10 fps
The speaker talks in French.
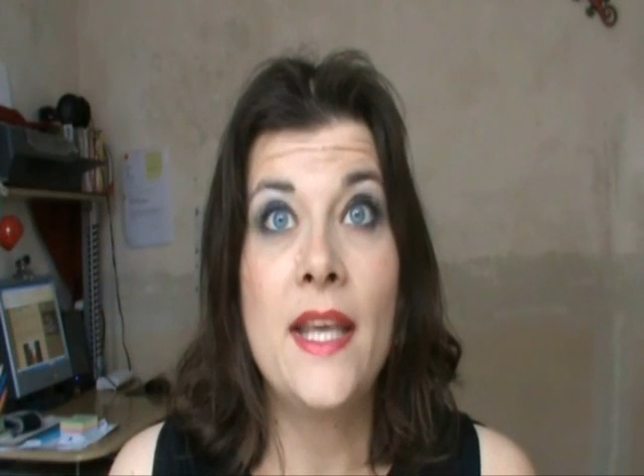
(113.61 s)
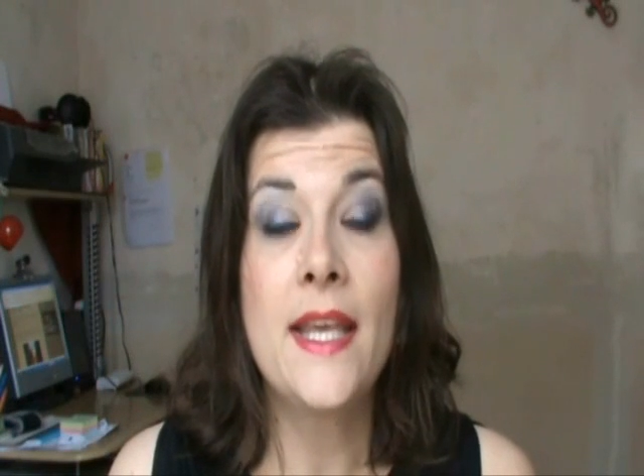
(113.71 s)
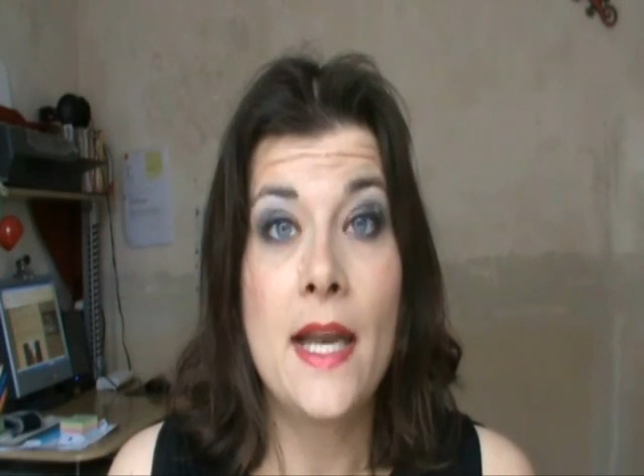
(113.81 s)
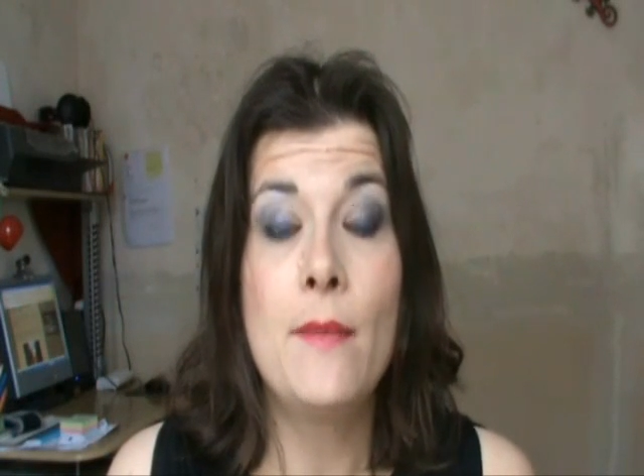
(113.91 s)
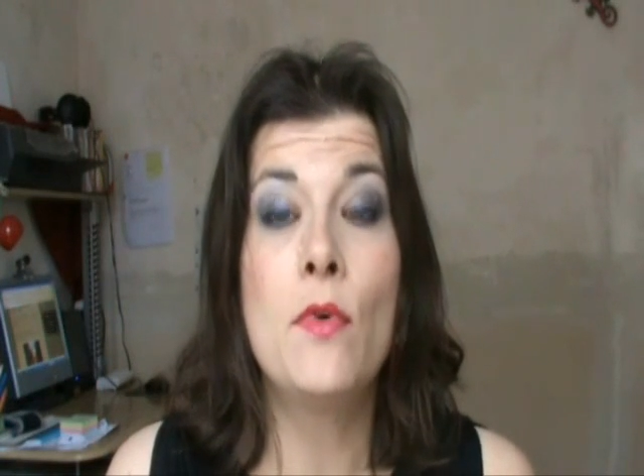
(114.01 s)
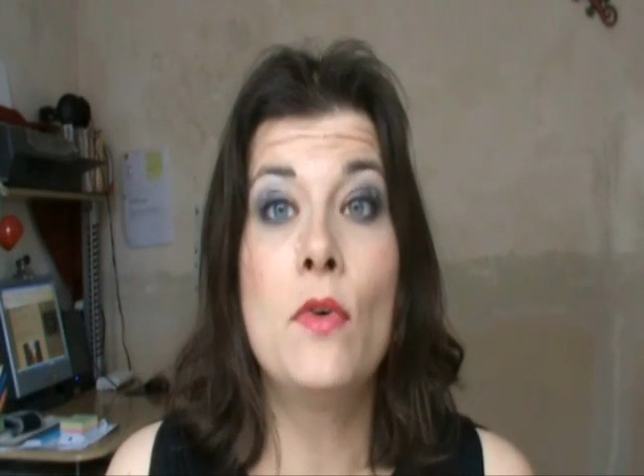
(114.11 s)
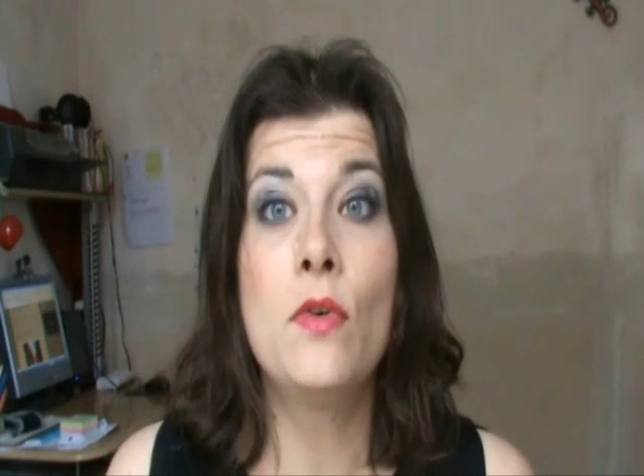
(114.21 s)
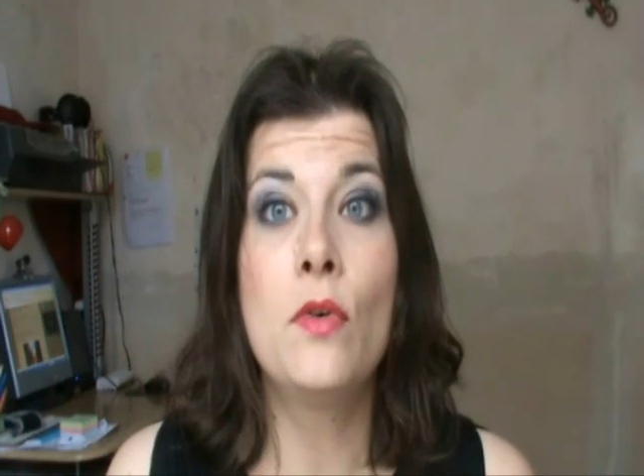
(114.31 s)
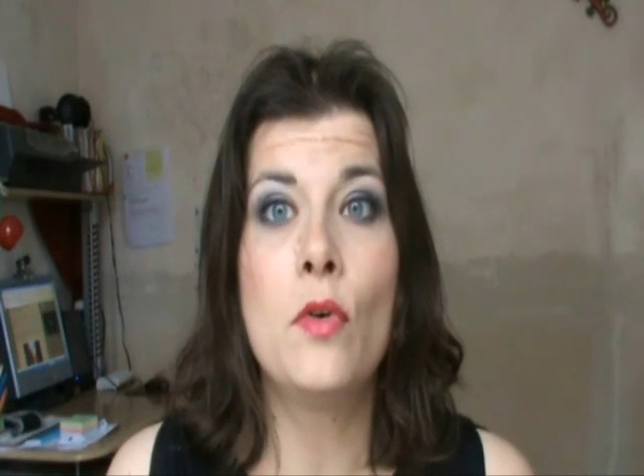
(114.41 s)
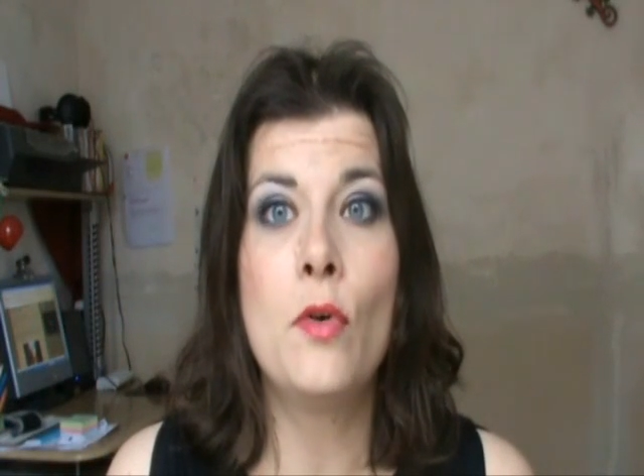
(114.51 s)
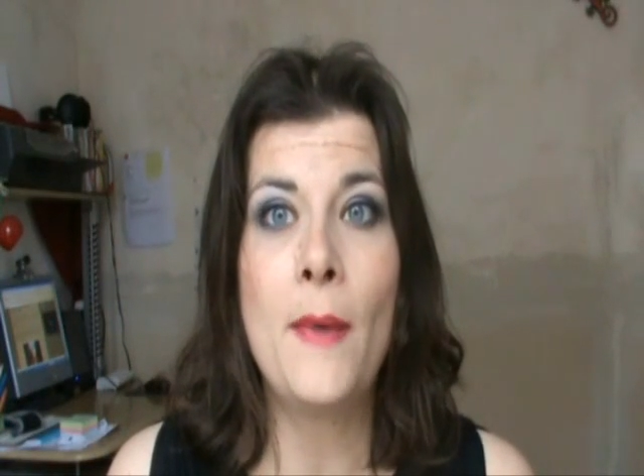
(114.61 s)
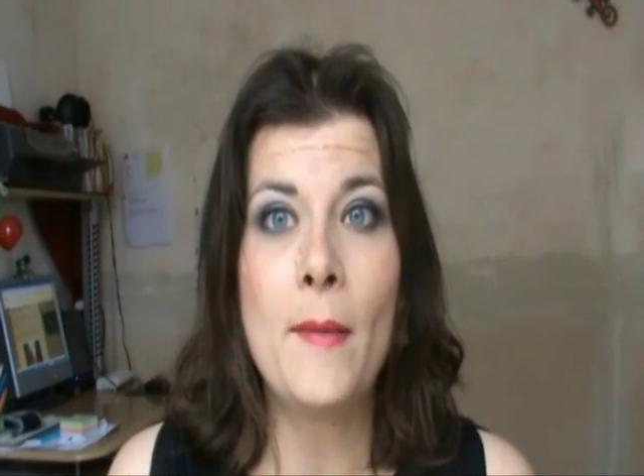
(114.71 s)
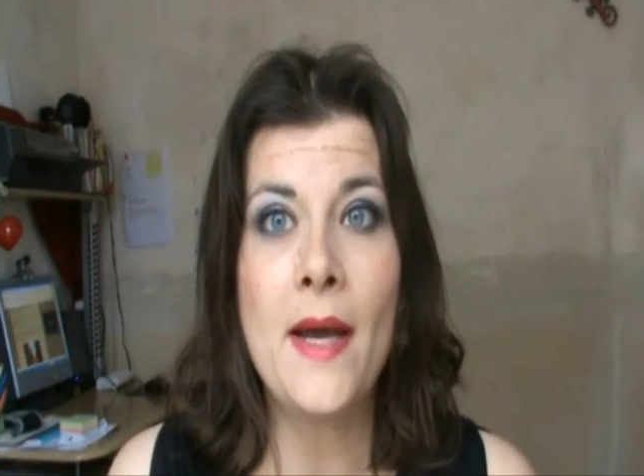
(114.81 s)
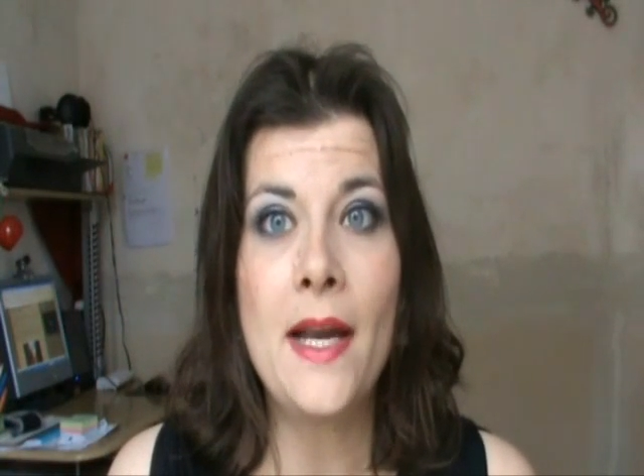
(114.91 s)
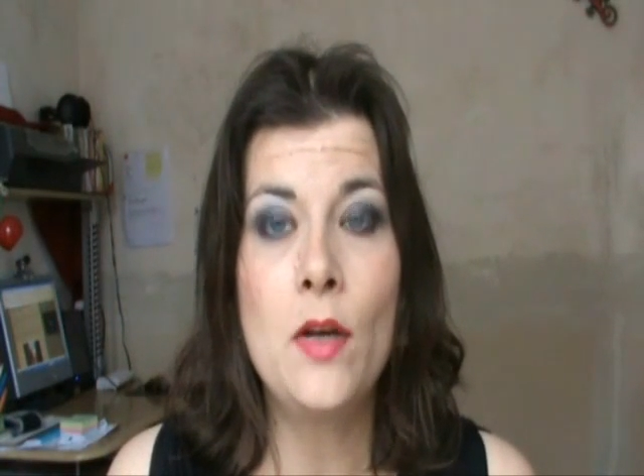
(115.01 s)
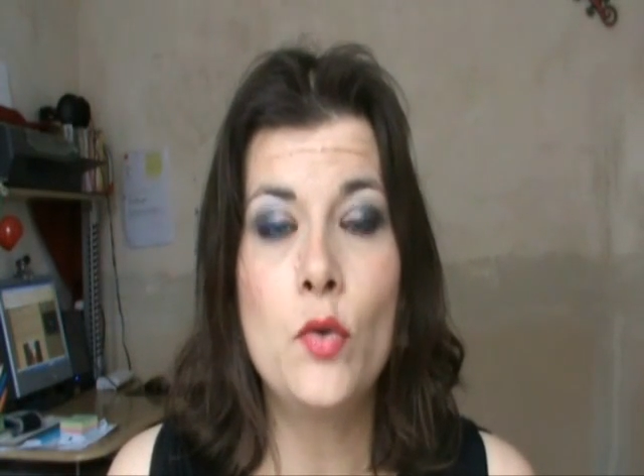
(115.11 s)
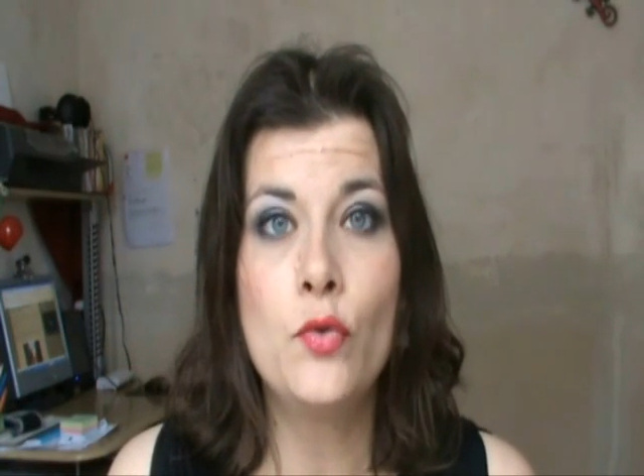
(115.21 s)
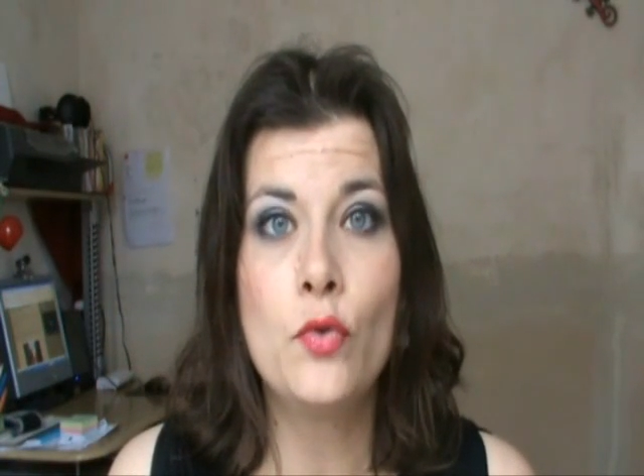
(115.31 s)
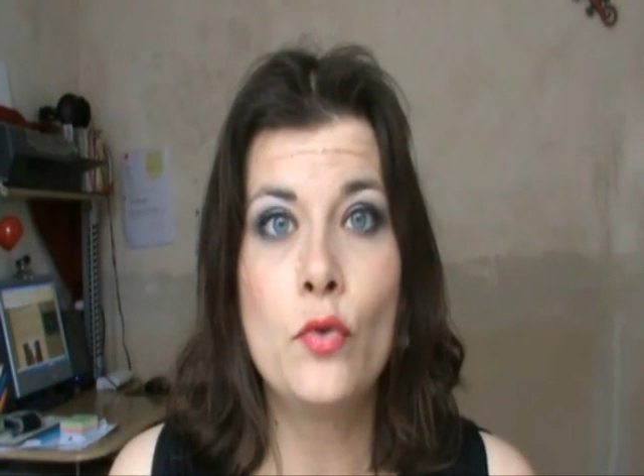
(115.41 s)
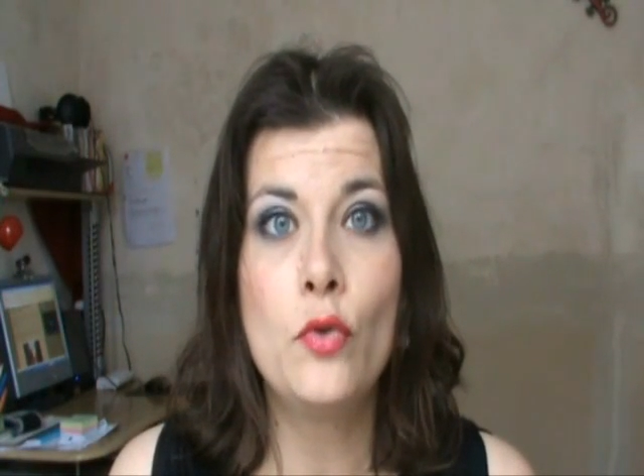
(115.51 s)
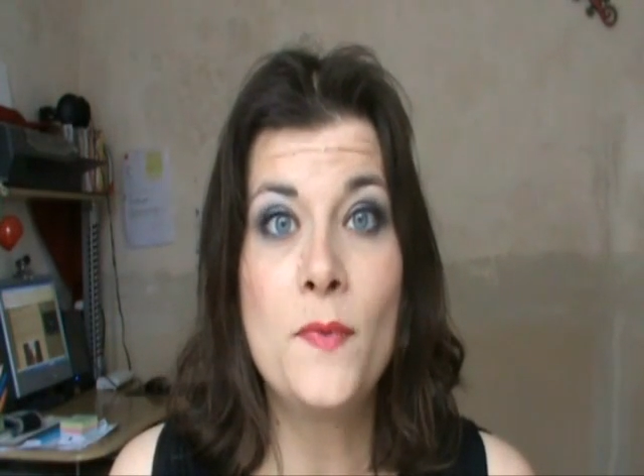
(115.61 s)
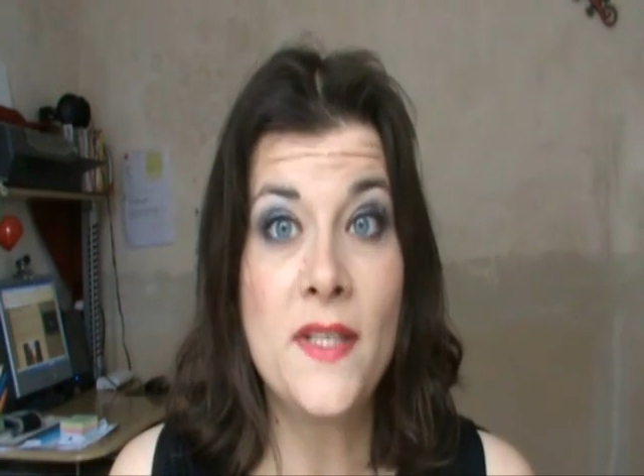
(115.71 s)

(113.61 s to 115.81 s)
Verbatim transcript: également pas mal de le